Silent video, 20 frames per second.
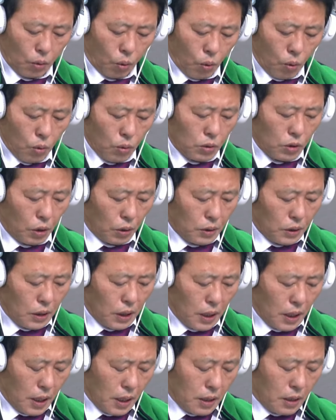동
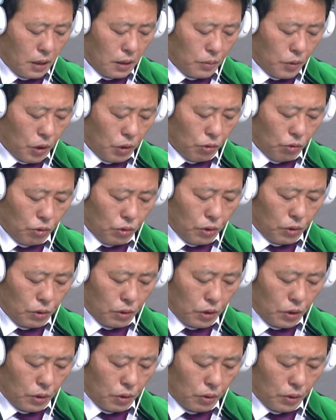전체가
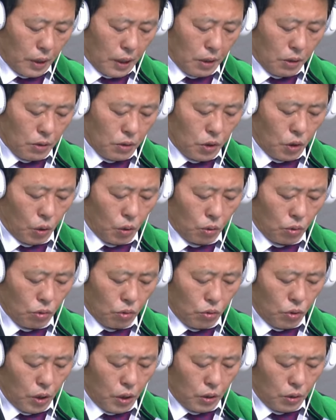금연구역으로 지정된 건
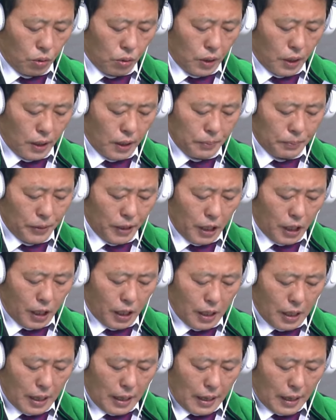전국 최초 사례입니다.
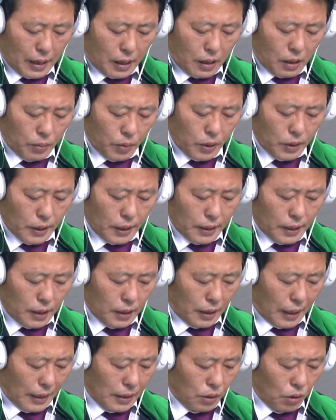
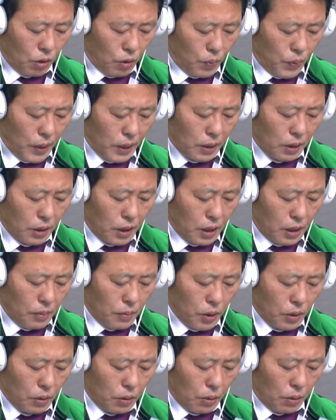흡연자들이 단속을 피해서
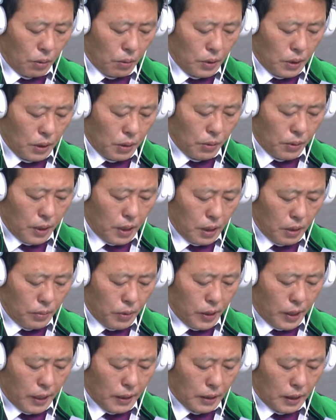이면도로로 이동해
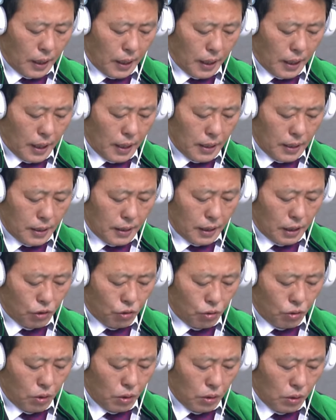흡연하는 사례가 크게
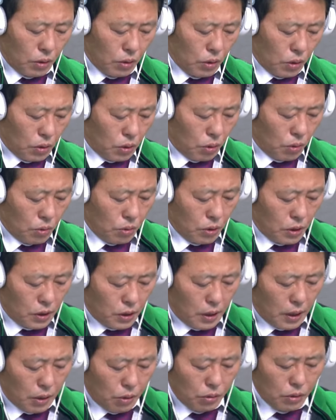줄 것으로 서초구는
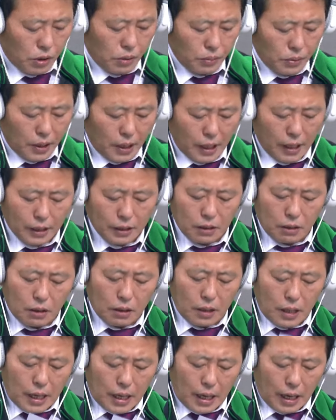기대하고 있습니다.
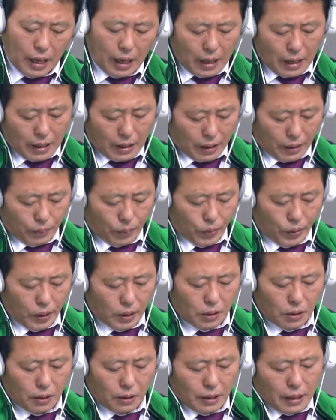그러나
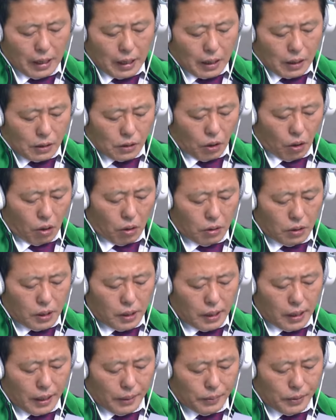한편에선
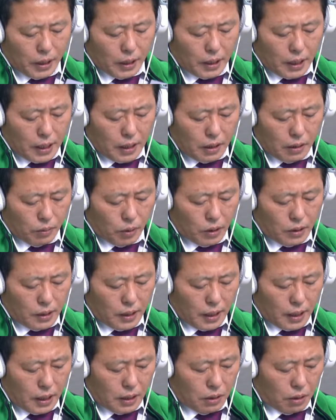성실납세자인
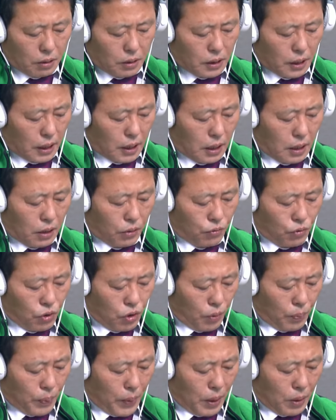흡연자가 설 자리가
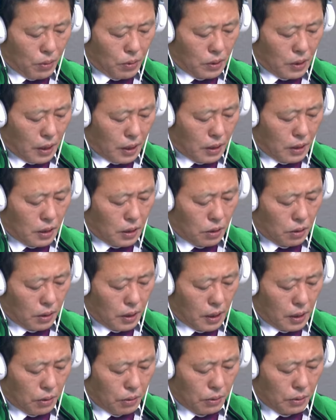위협받고 있다는
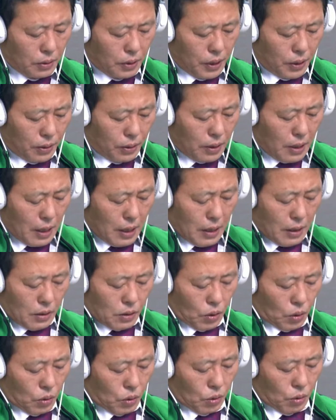지적이 일고 있는데요.
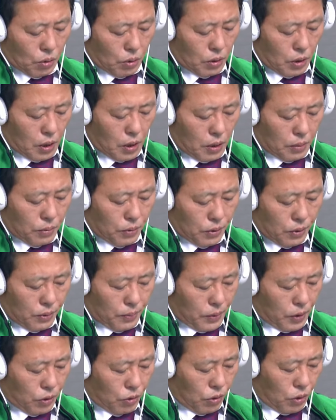서초구는 일부
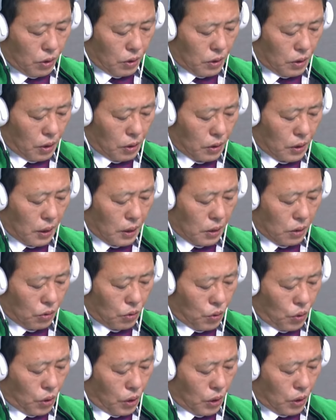흡연구역을 설치해서
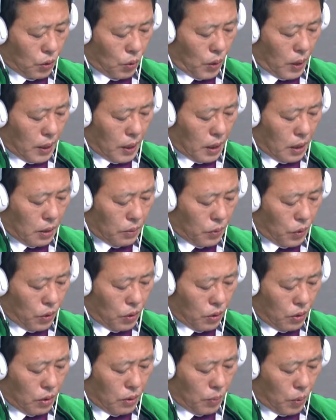최소한의
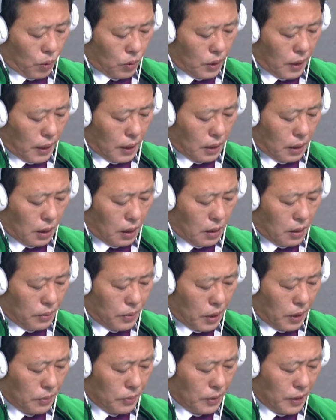흡연권을 보장한다는
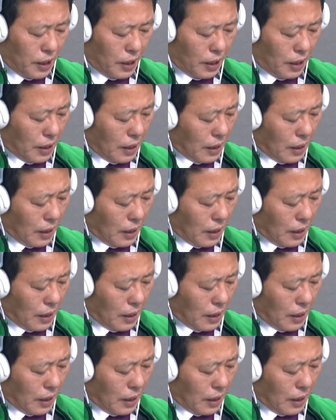입장입니다.